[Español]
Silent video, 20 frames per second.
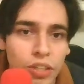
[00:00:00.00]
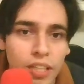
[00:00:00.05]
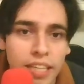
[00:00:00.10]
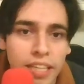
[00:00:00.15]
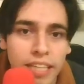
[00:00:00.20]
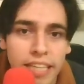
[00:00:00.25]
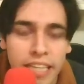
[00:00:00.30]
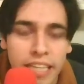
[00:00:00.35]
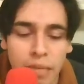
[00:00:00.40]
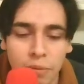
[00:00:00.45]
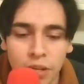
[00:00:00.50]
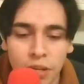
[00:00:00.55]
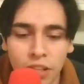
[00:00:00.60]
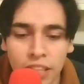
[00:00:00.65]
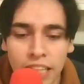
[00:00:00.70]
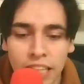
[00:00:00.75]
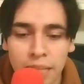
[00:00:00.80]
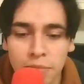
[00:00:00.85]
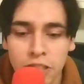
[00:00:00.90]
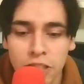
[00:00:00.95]
Y bueno,
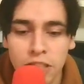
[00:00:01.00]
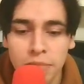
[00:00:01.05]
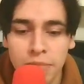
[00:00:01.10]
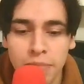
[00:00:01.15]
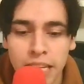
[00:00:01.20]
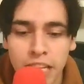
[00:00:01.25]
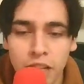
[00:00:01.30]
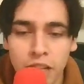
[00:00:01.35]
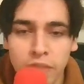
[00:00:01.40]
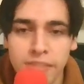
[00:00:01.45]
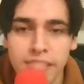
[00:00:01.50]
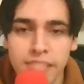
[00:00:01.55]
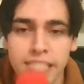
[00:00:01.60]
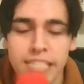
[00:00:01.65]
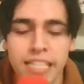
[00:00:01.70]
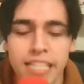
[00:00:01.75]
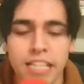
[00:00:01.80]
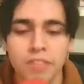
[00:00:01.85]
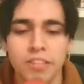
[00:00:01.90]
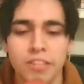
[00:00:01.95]
tenemos Man of
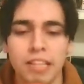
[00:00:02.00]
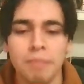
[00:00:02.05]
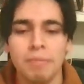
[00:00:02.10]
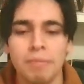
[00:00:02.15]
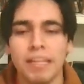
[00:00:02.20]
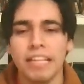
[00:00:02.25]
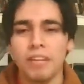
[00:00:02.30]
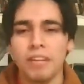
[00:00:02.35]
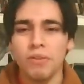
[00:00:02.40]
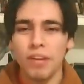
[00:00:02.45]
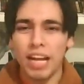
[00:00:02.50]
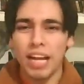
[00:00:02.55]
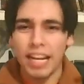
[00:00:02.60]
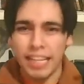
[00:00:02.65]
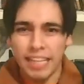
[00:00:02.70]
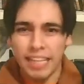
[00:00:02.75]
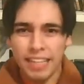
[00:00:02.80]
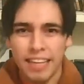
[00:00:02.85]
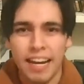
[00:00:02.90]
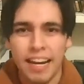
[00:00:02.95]
Steel, una película que
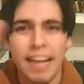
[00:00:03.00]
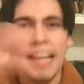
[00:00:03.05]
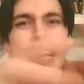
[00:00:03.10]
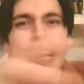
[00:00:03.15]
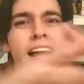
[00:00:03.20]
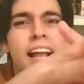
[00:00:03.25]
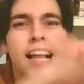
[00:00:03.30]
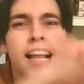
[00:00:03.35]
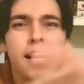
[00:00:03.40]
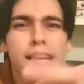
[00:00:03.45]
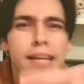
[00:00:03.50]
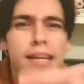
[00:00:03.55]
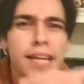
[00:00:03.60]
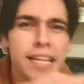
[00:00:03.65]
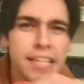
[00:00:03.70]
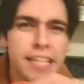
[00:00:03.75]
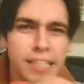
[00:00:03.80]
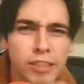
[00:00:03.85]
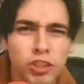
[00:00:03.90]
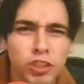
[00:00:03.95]
traía el
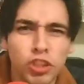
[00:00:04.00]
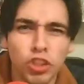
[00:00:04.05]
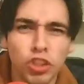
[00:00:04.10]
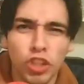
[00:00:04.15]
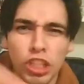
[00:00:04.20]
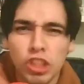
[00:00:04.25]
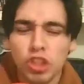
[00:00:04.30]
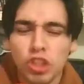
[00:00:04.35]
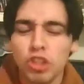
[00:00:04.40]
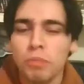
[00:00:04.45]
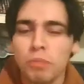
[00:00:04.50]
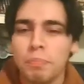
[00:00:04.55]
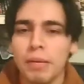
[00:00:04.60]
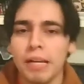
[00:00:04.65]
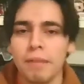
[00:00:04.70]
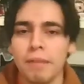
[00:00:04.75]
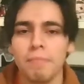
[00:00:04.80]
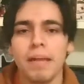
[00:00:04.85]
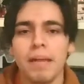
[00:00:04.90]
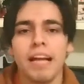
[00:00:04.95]
reinicio de Superman en